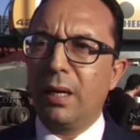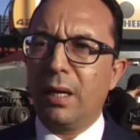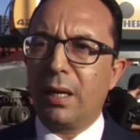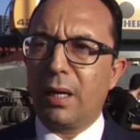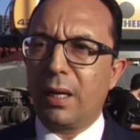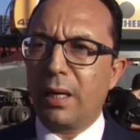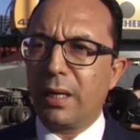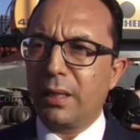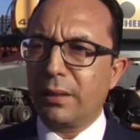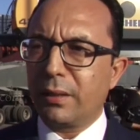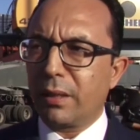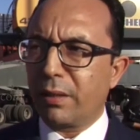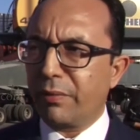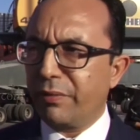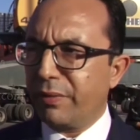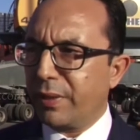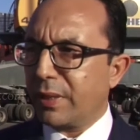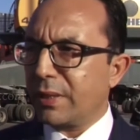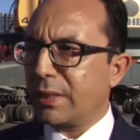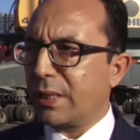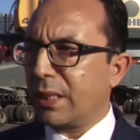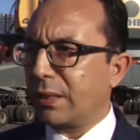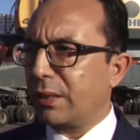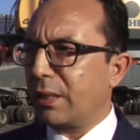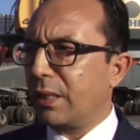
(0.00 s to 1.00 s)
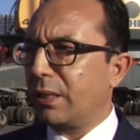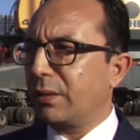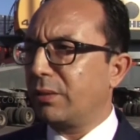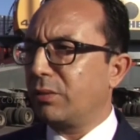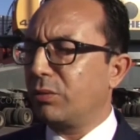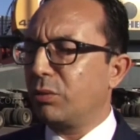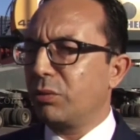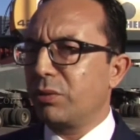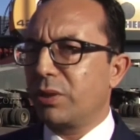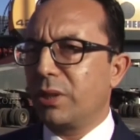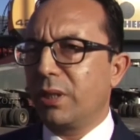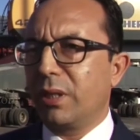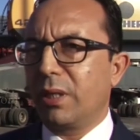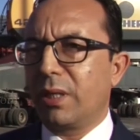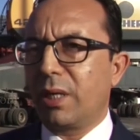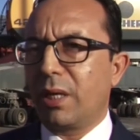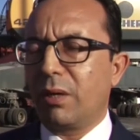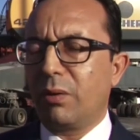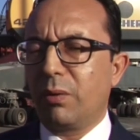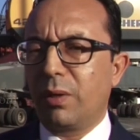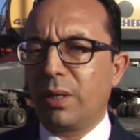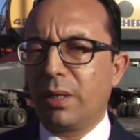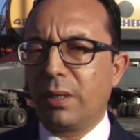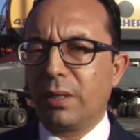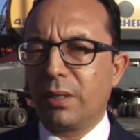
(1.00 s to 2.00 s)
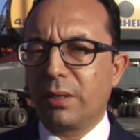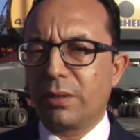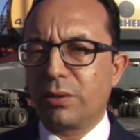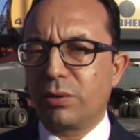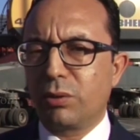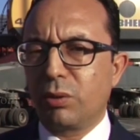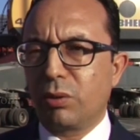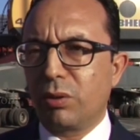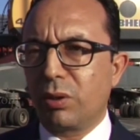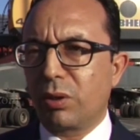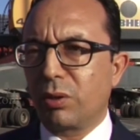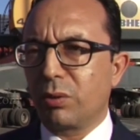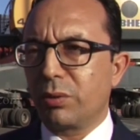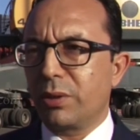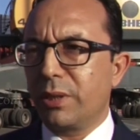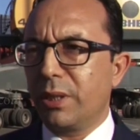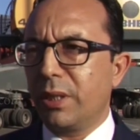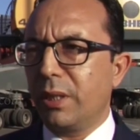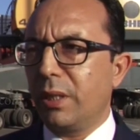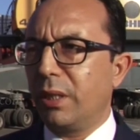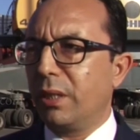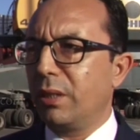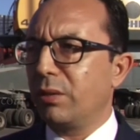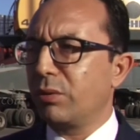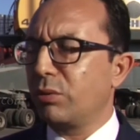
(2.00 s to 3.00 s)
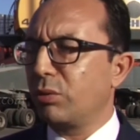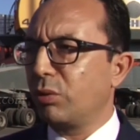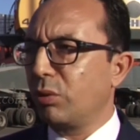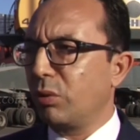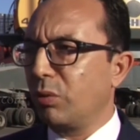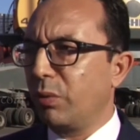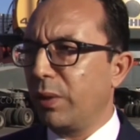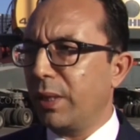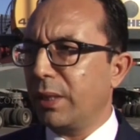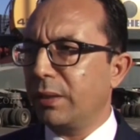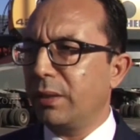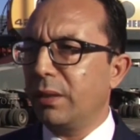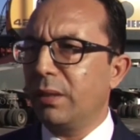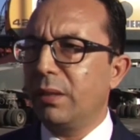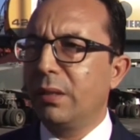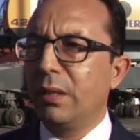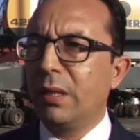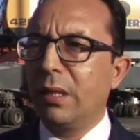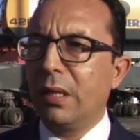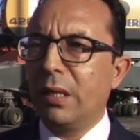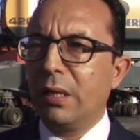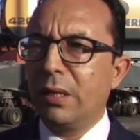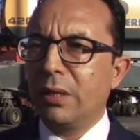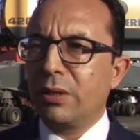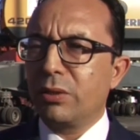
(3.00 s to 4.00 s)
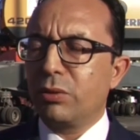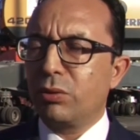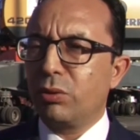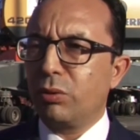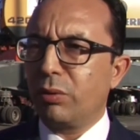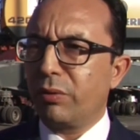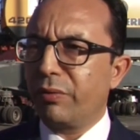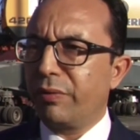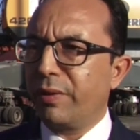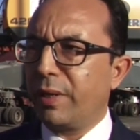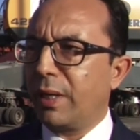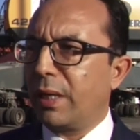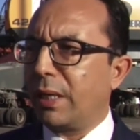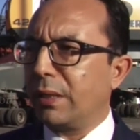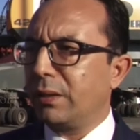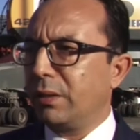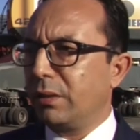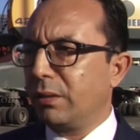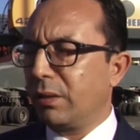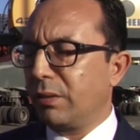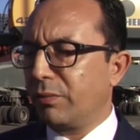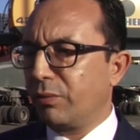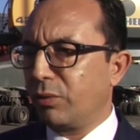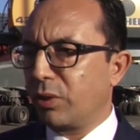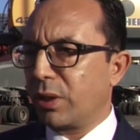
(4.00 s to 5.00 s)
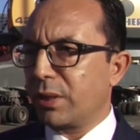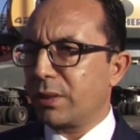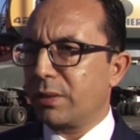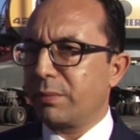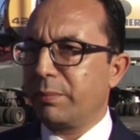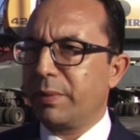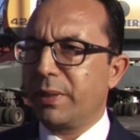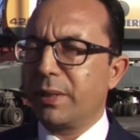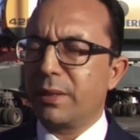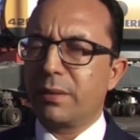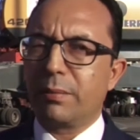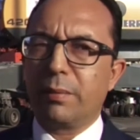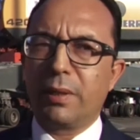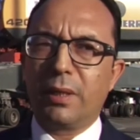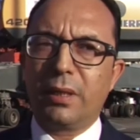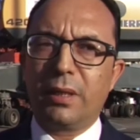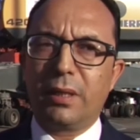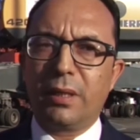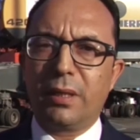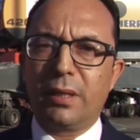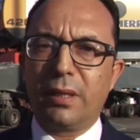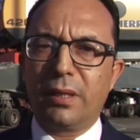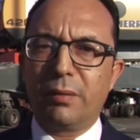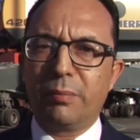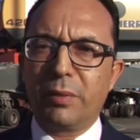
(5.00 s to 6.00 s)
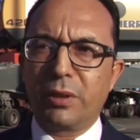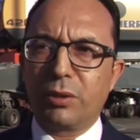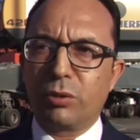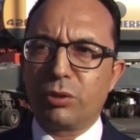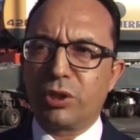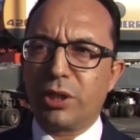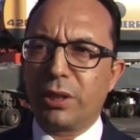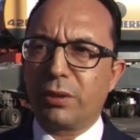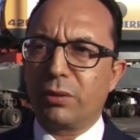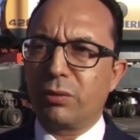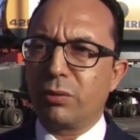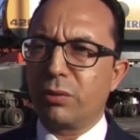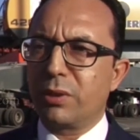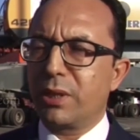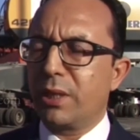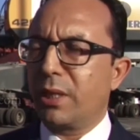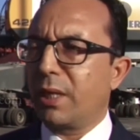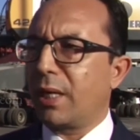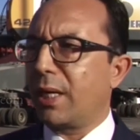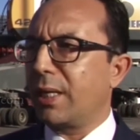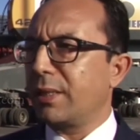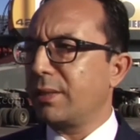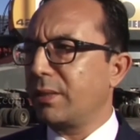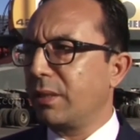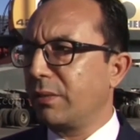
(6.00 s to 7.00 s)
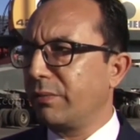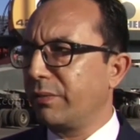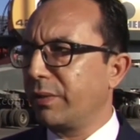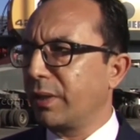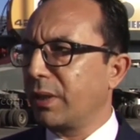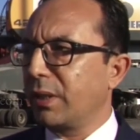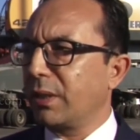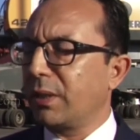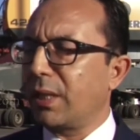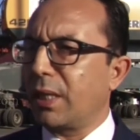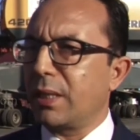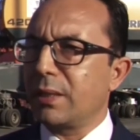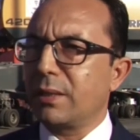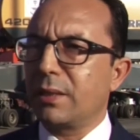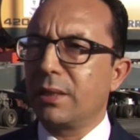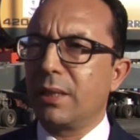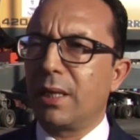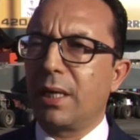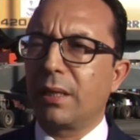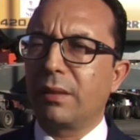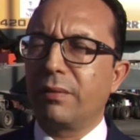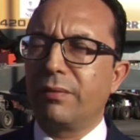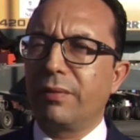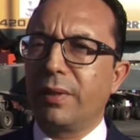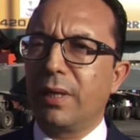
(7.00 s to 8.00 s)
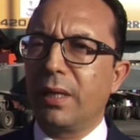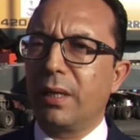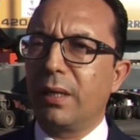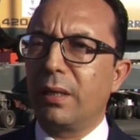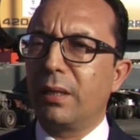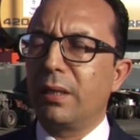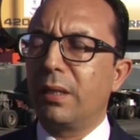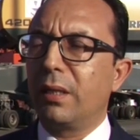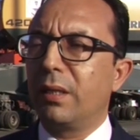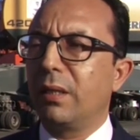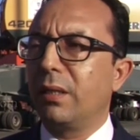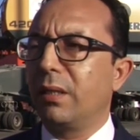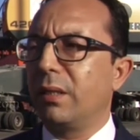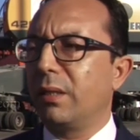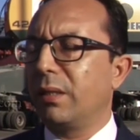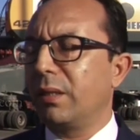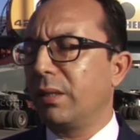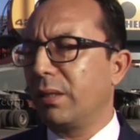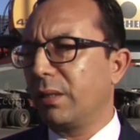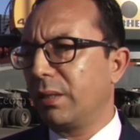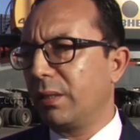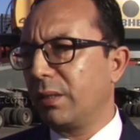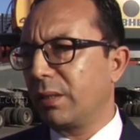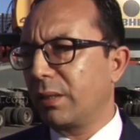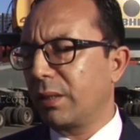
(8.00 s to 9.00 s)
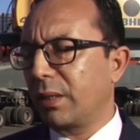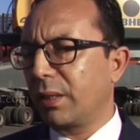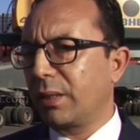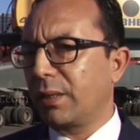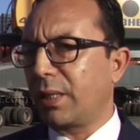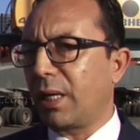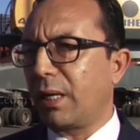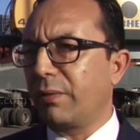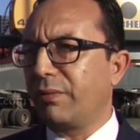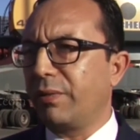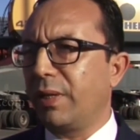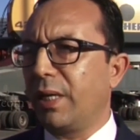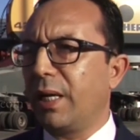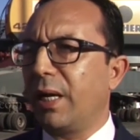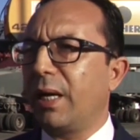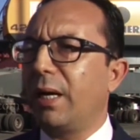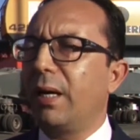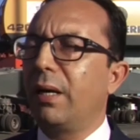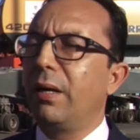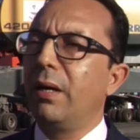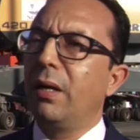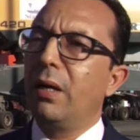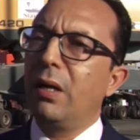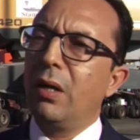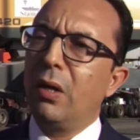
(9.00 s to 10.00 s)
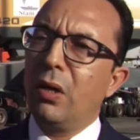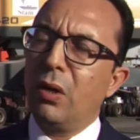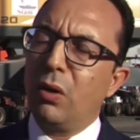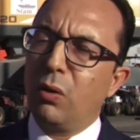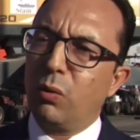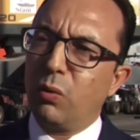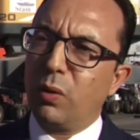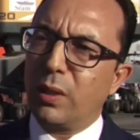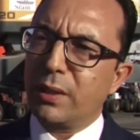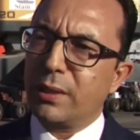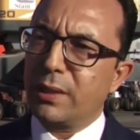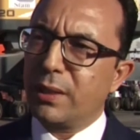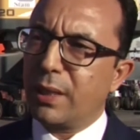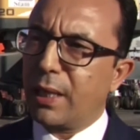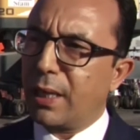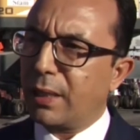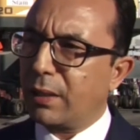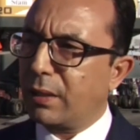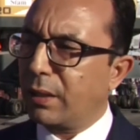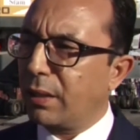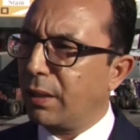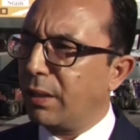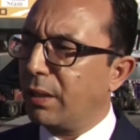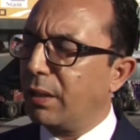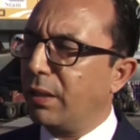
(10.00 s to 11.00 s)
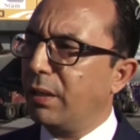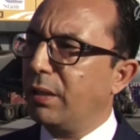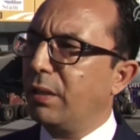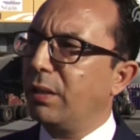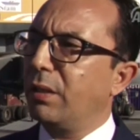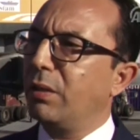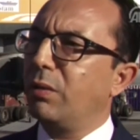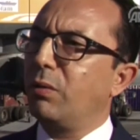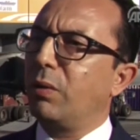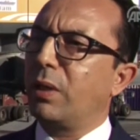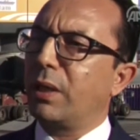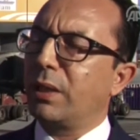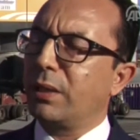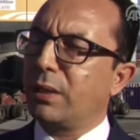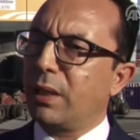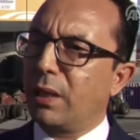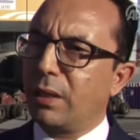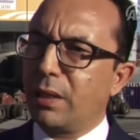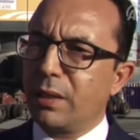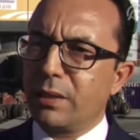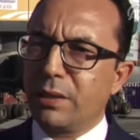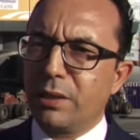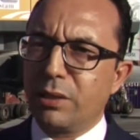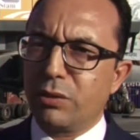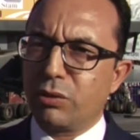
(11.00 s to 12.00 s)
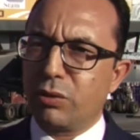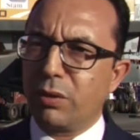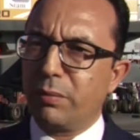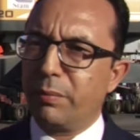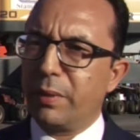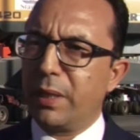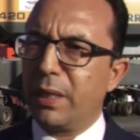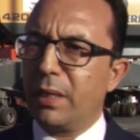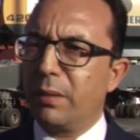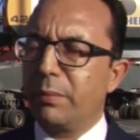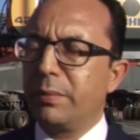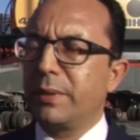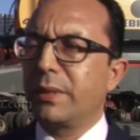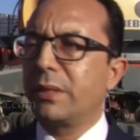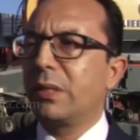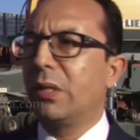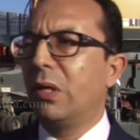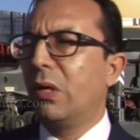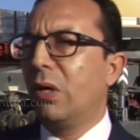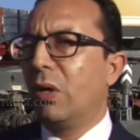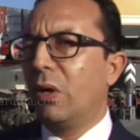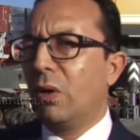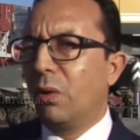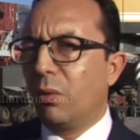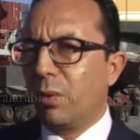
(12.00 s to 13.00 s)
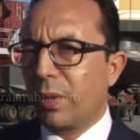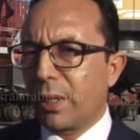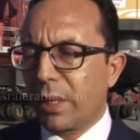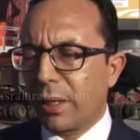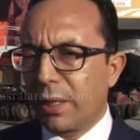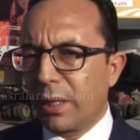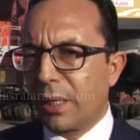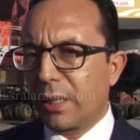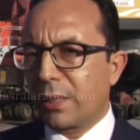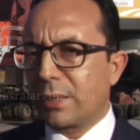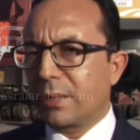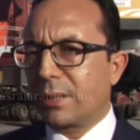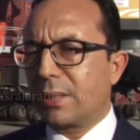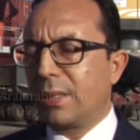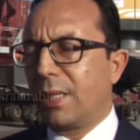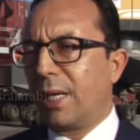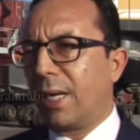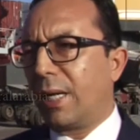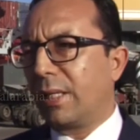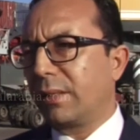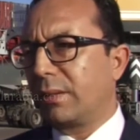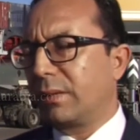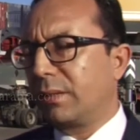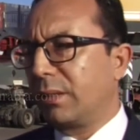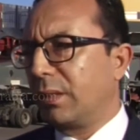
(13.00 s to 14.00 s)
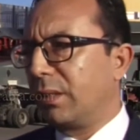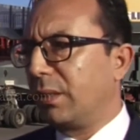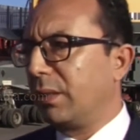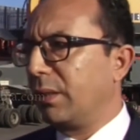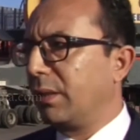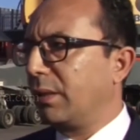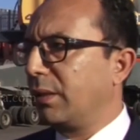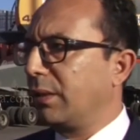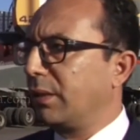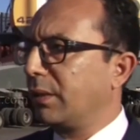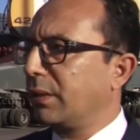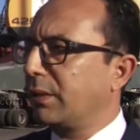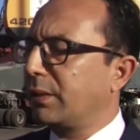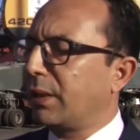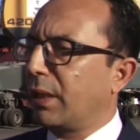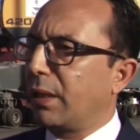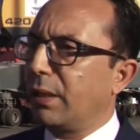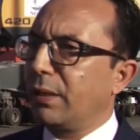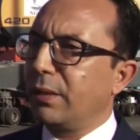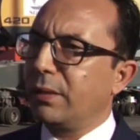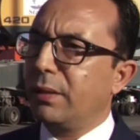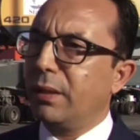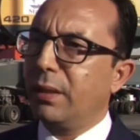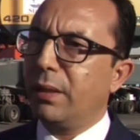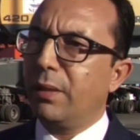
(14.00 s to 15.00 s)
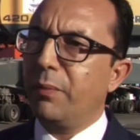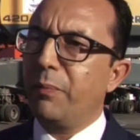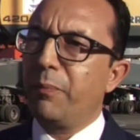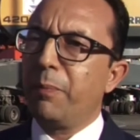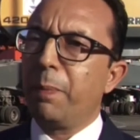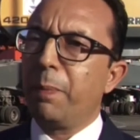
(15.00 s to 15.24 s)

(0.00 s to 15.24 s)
على ترفيع الصادرات التونسية نحو السوق الروسية اللي هي سوق واعدة سوق فيها عديد الفرص بالنسبة للمنتوجات التونسية خاصة في قطاع صناعة قطاع الفلاحة وصناعة الغذائية وقطاع النسيج والملابس وكذلك الصناعات التقليدية